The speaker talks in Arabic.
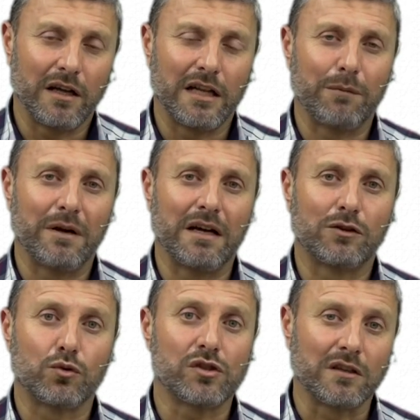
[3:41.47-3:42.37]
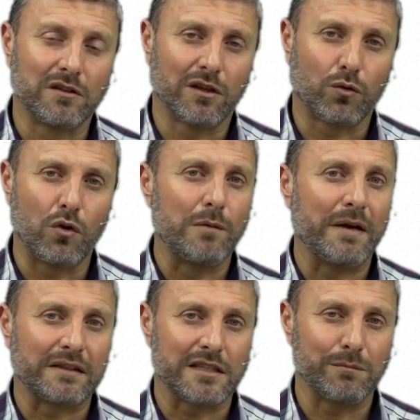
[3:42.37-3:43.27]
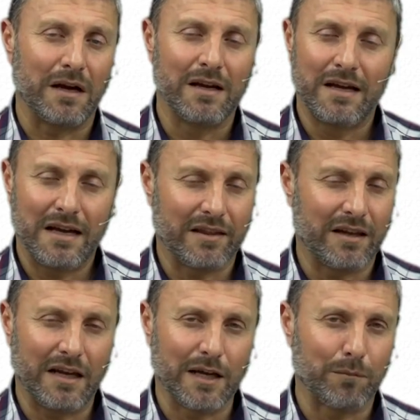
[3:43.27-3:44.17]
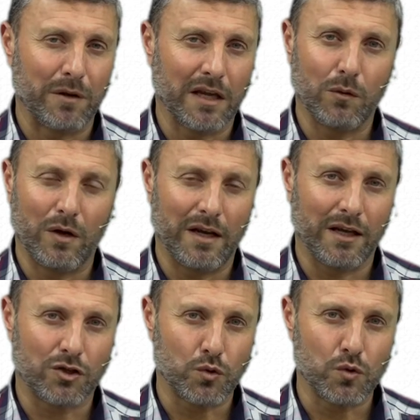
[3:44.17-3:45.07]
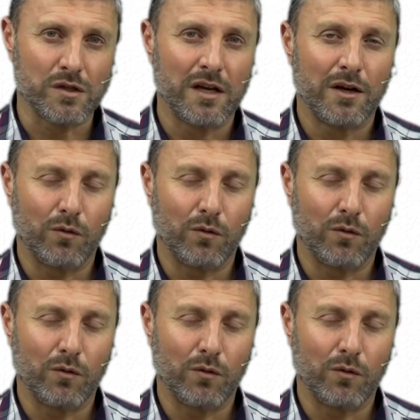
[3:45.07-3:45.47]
انما تصدر كل ما تسمع هذا لا ينبغي ولا يجوز